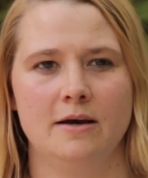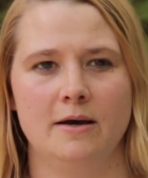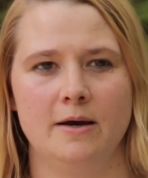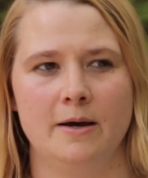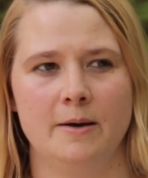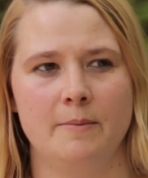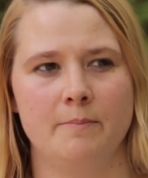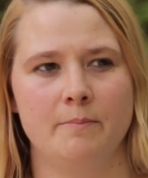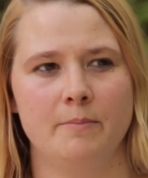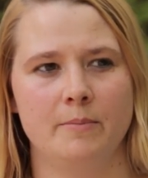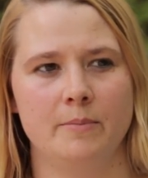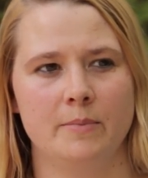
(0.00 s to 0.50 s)

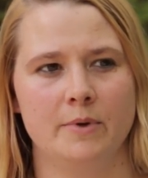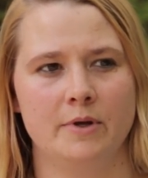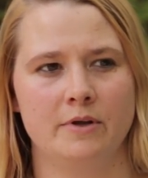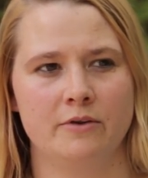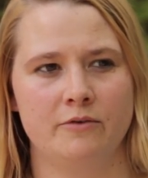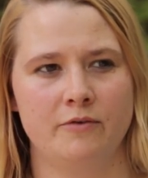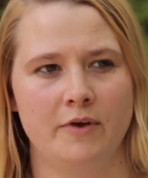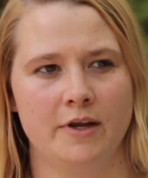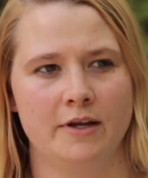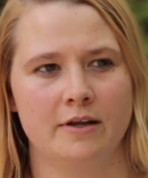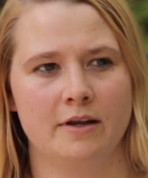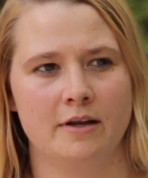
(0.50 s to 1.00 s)
Ähm,
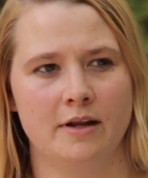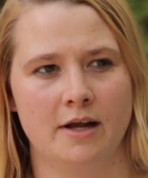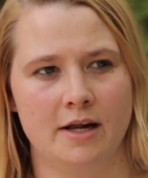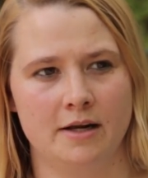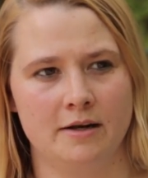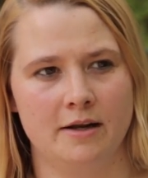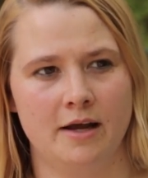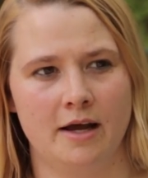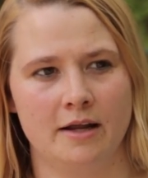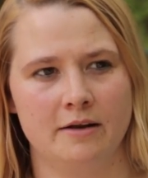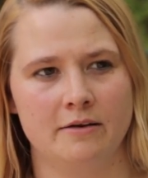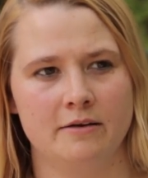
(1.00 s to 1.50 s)
es fängt dann
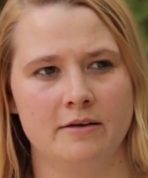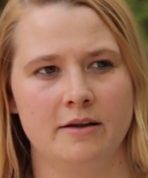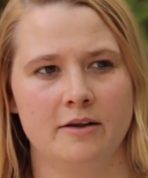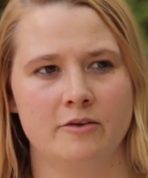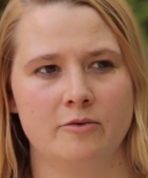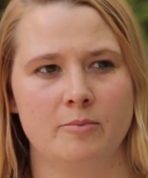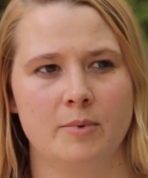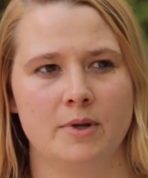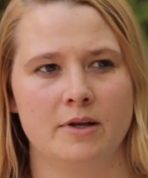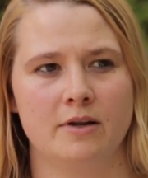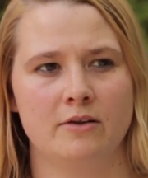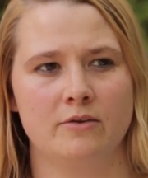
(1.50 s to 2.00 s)
halt an,
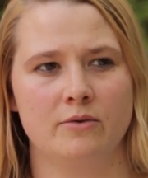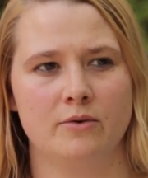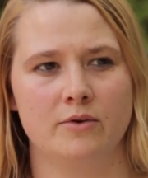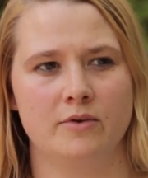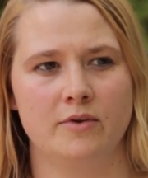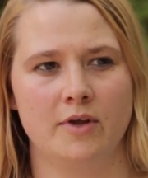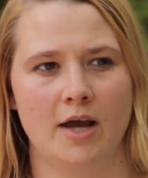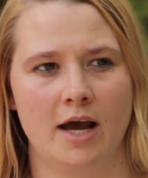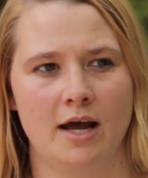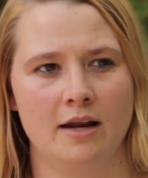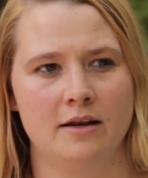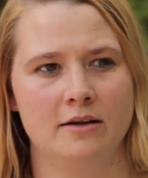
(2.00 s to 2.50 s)
dass man das
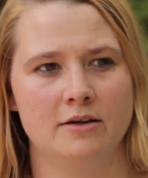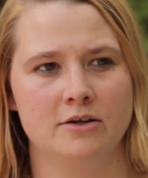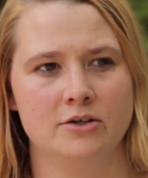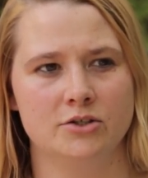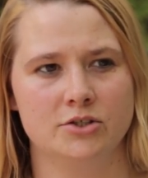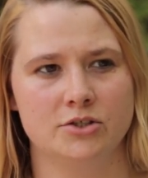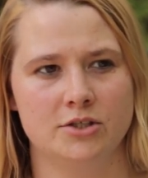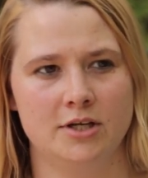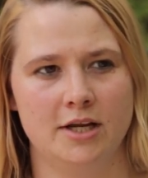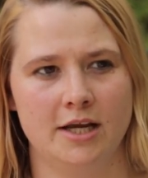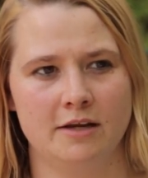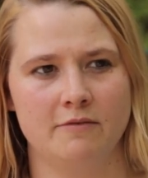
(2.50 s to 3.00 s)
soziale
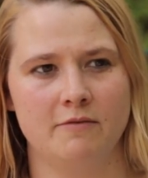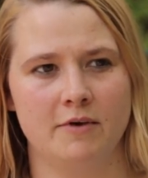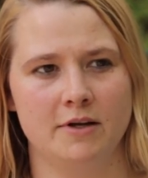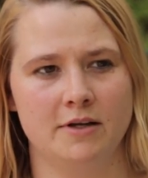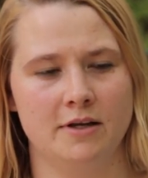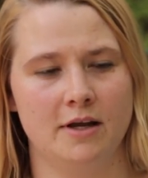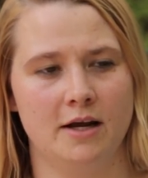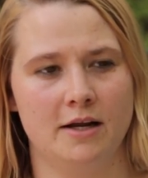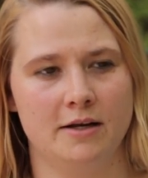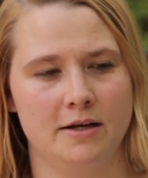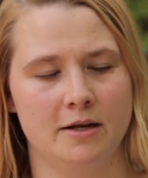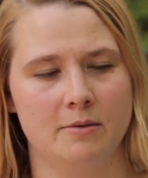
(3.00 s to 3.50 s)
Geschlecht, weil
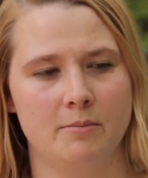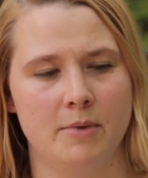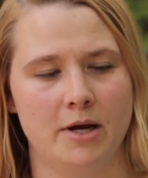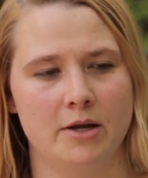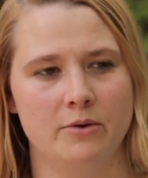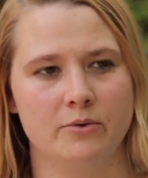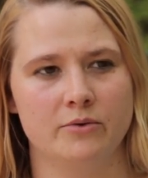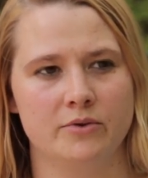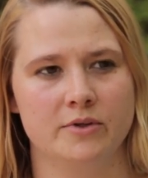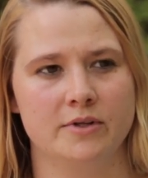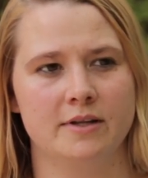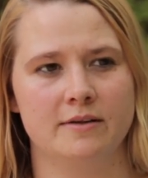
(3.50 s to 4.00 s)
die halt der
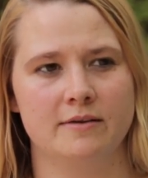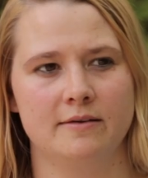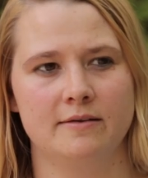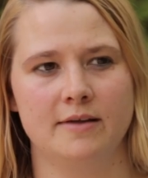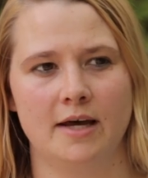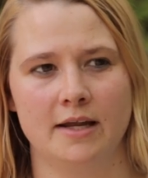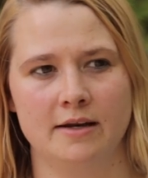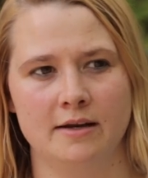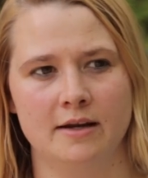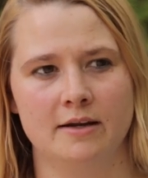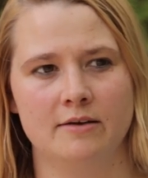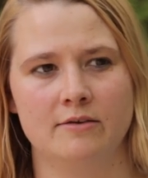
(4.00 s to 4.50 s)
Meinung sind, das ist
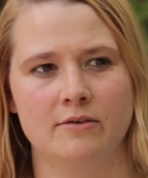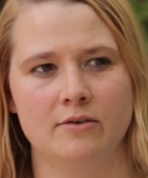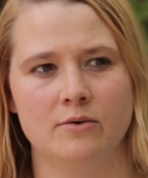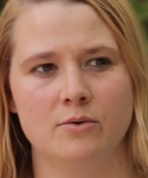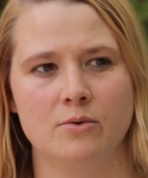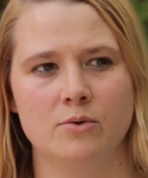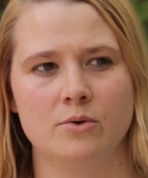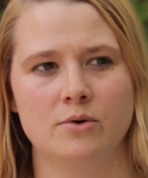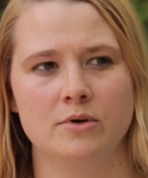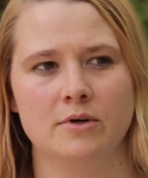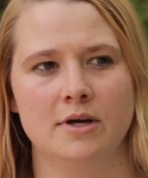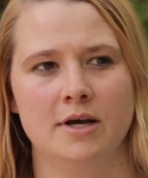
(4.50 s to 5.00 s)

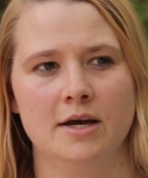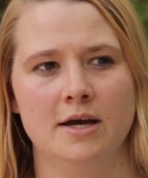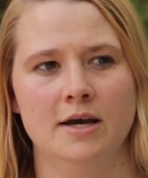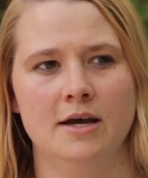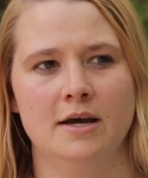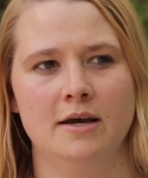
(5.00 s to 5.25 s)
anerzogen,